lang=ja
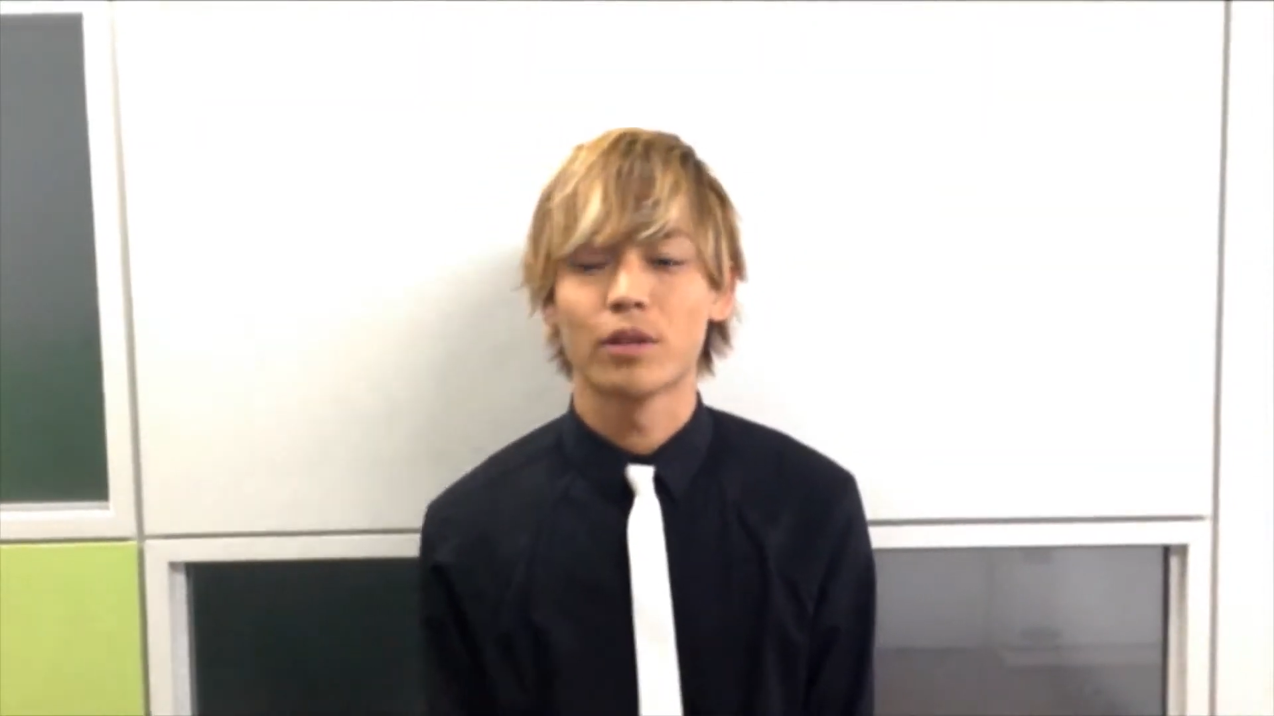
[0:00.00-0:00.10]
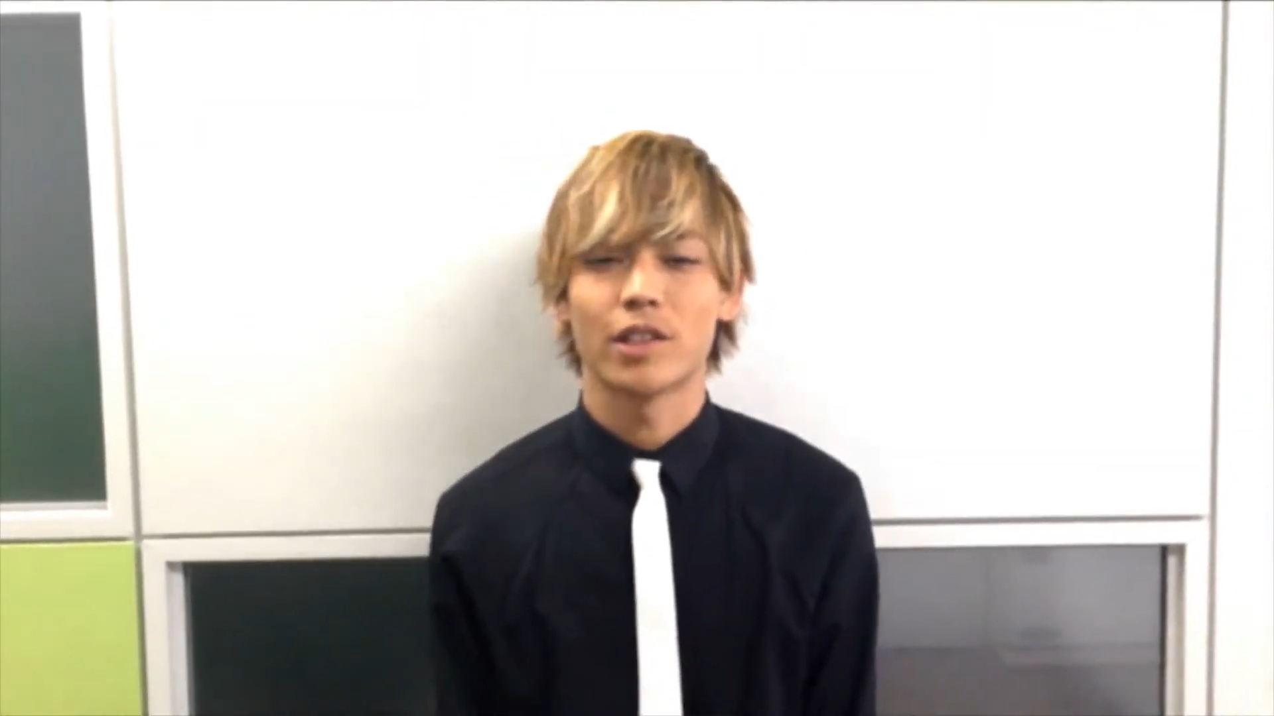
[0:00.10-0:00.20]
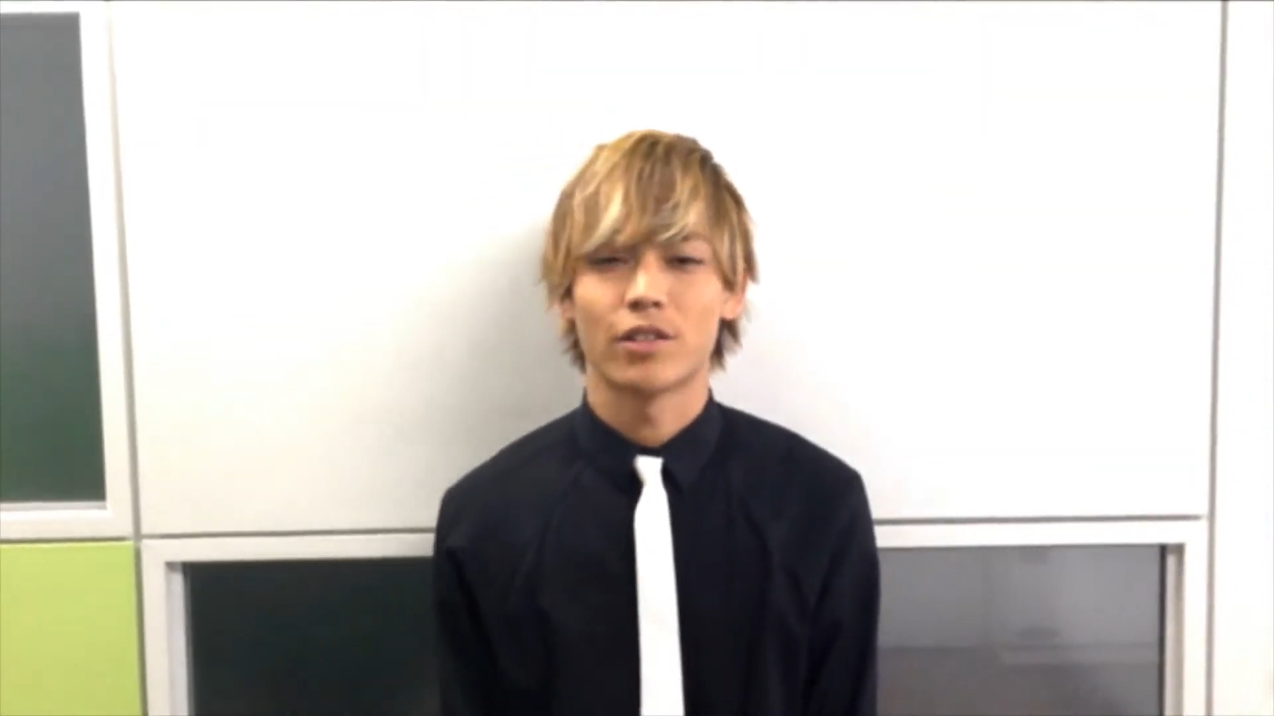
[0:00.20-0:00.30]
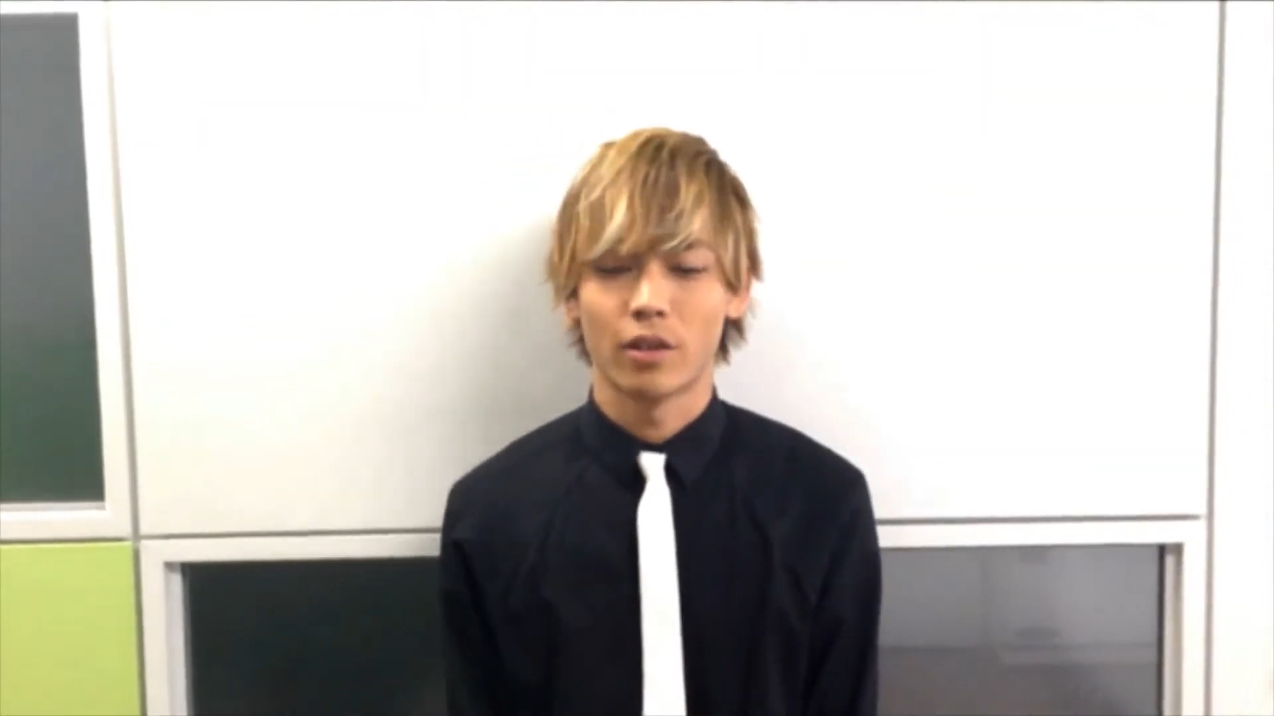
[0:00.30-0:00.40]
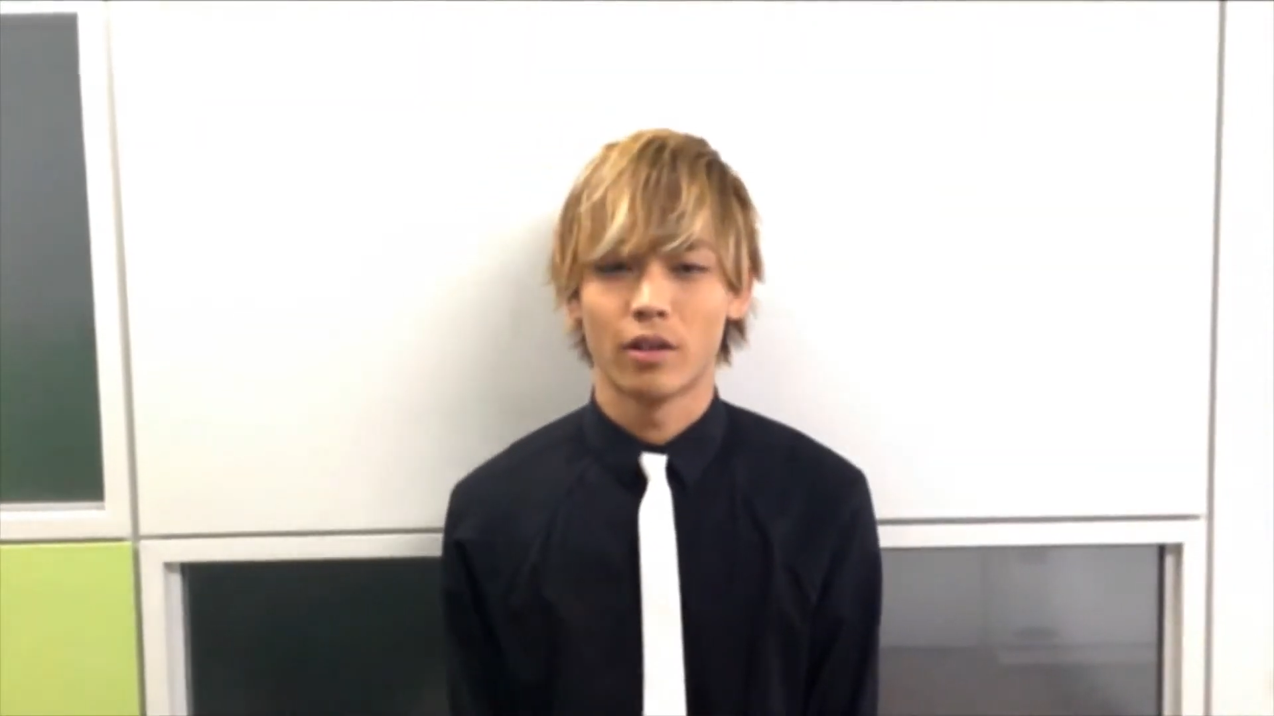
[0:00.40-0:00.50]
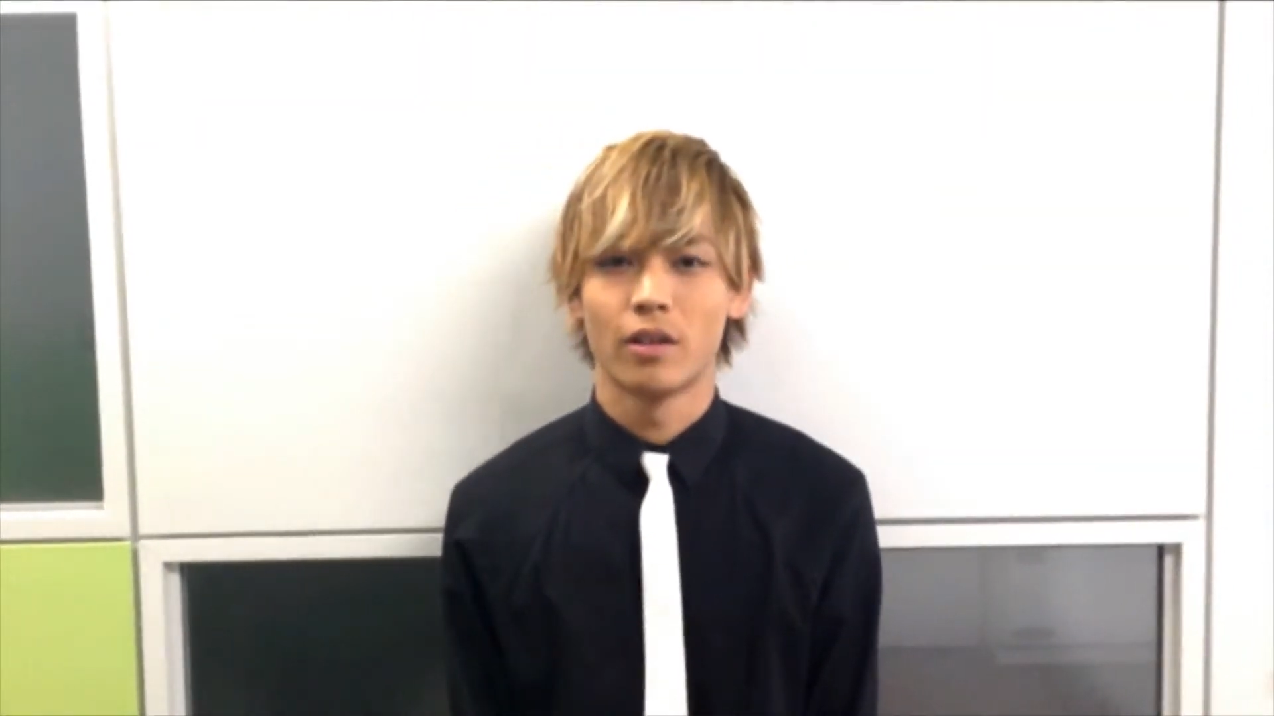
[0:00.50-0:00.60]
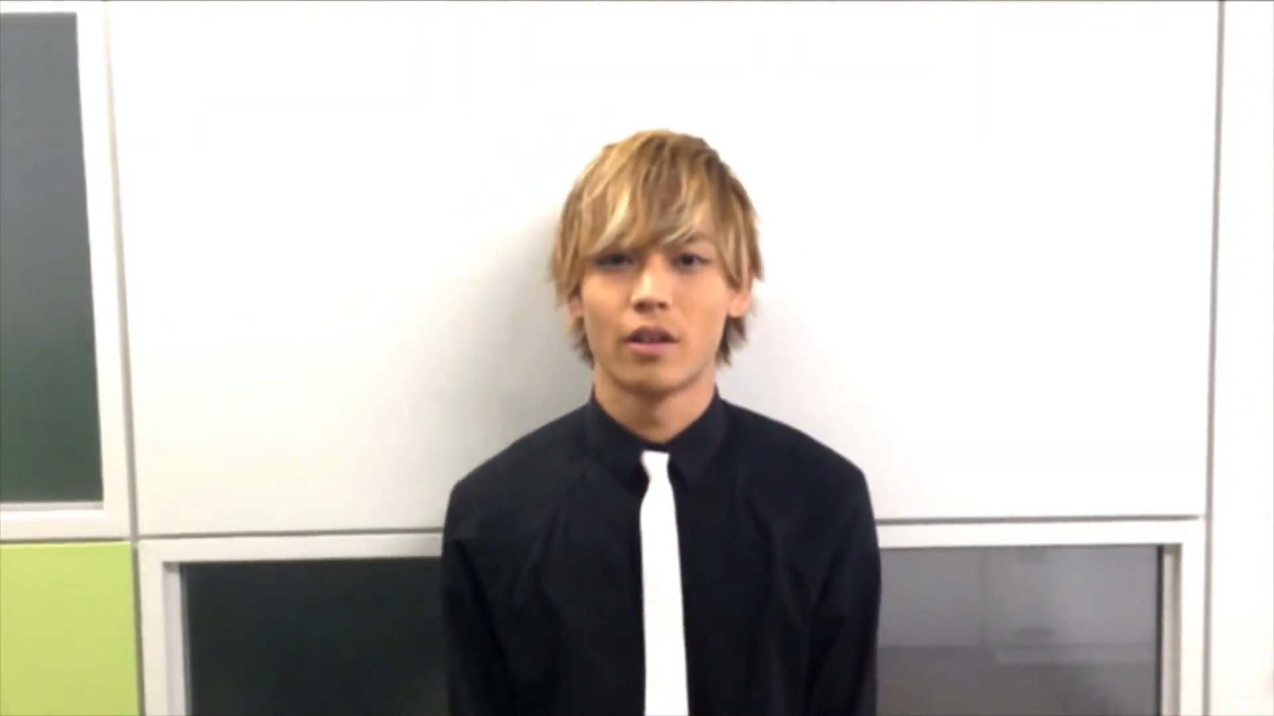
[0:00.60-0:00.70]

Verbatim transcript: たちの